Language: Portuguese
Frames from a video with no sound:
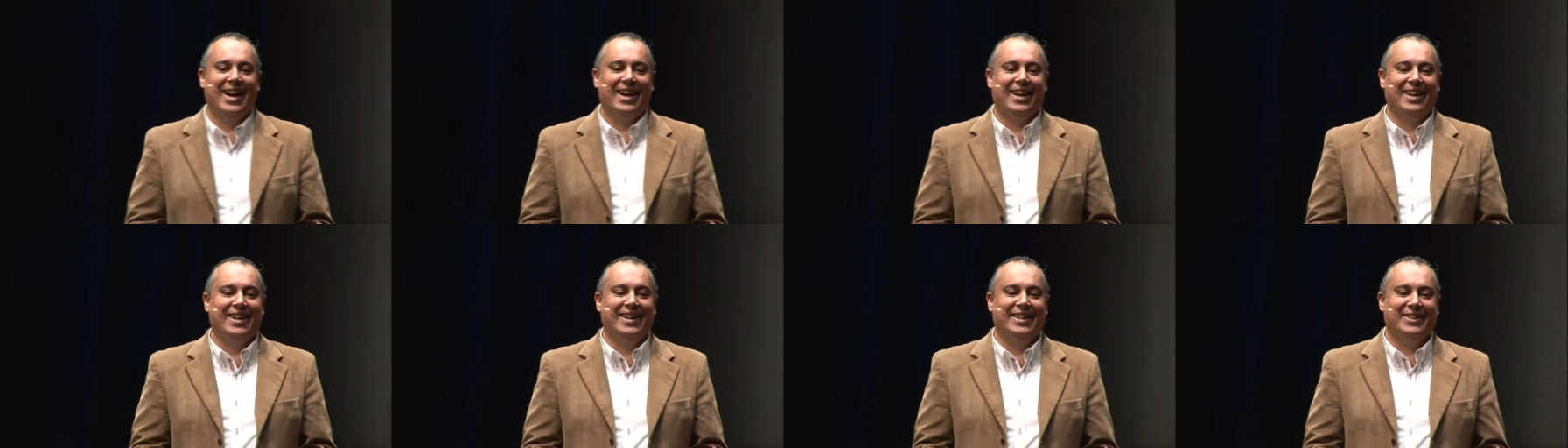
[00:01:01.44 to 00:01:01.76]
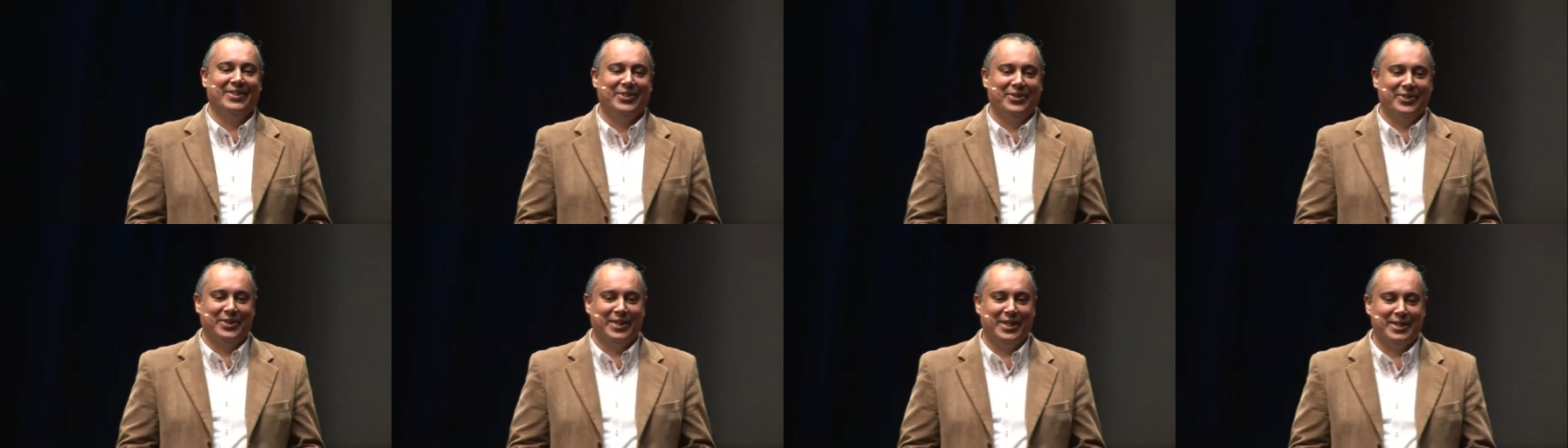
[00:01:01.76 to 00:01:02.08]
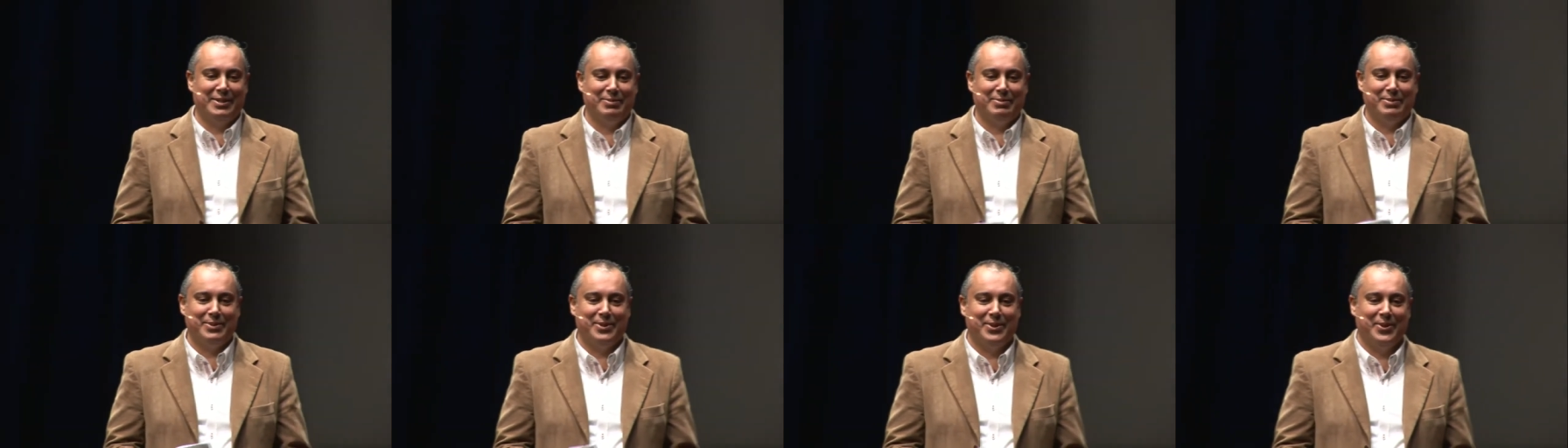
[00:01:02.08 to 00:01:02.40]
além de
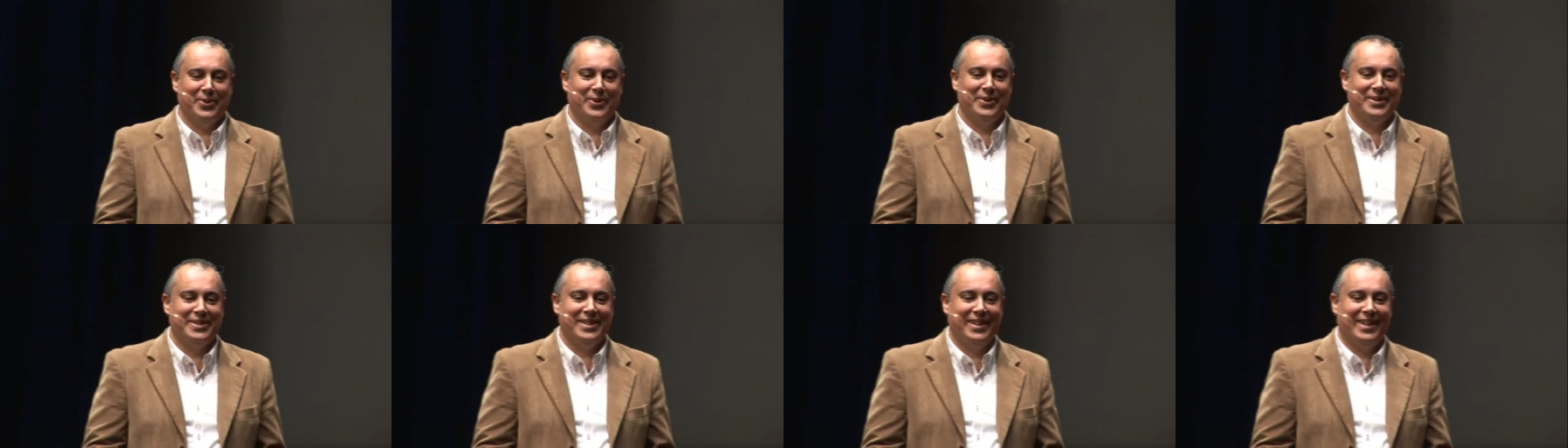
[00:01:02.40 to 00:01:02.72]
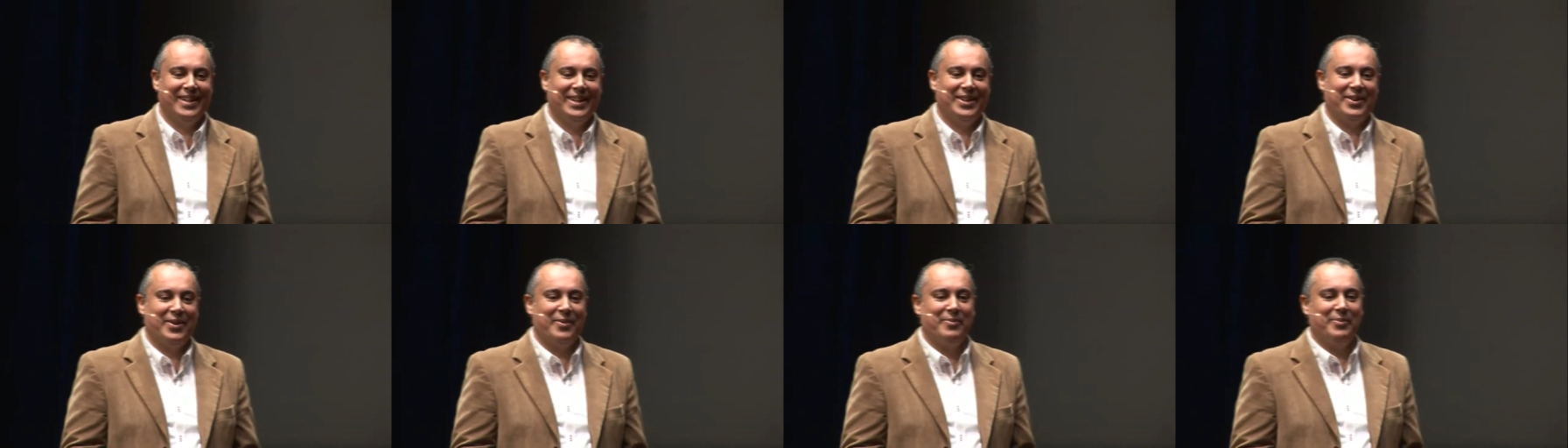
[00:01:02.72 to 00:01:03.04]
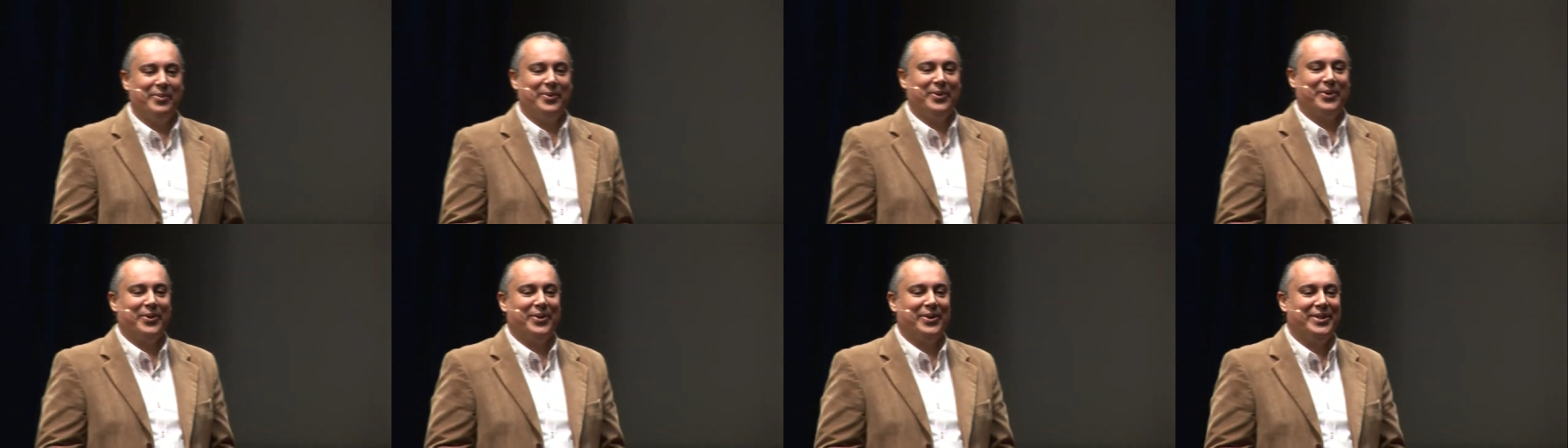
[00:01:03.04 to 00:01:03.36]
outras pessoas ali
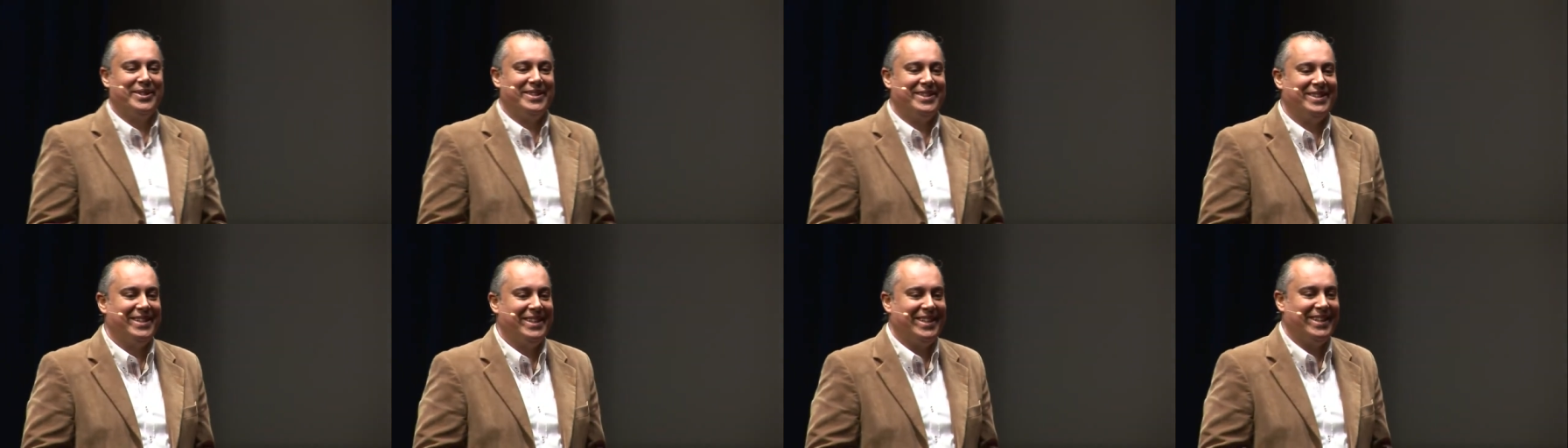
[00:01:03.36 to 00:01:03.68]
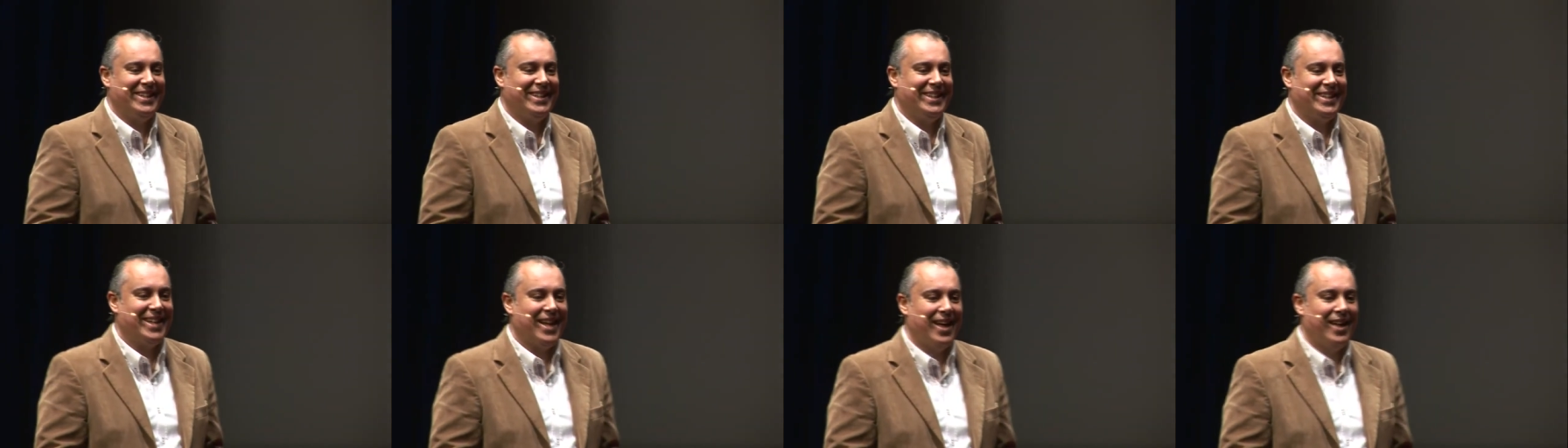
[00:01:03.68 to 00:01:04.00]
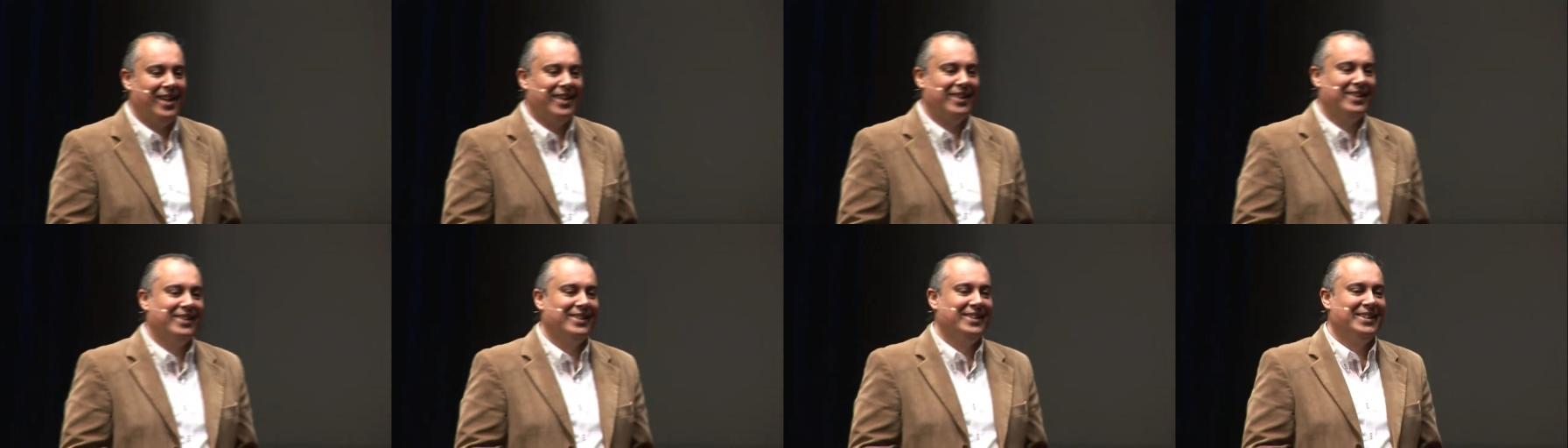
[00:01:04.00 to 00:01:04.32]
como o Ruizinho e
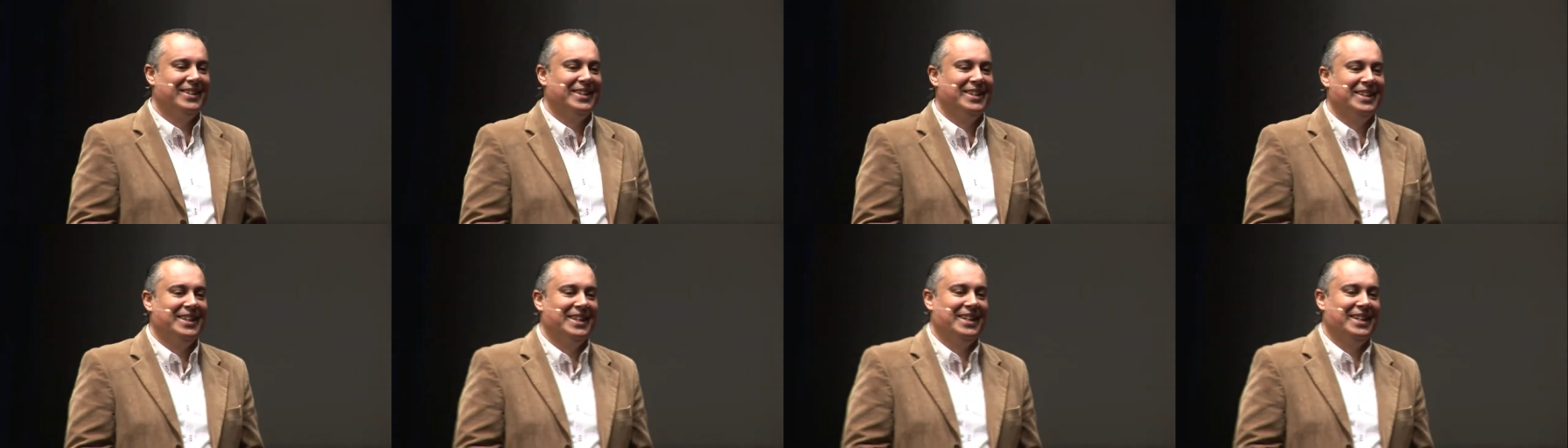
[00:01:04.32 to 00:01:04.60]
tal.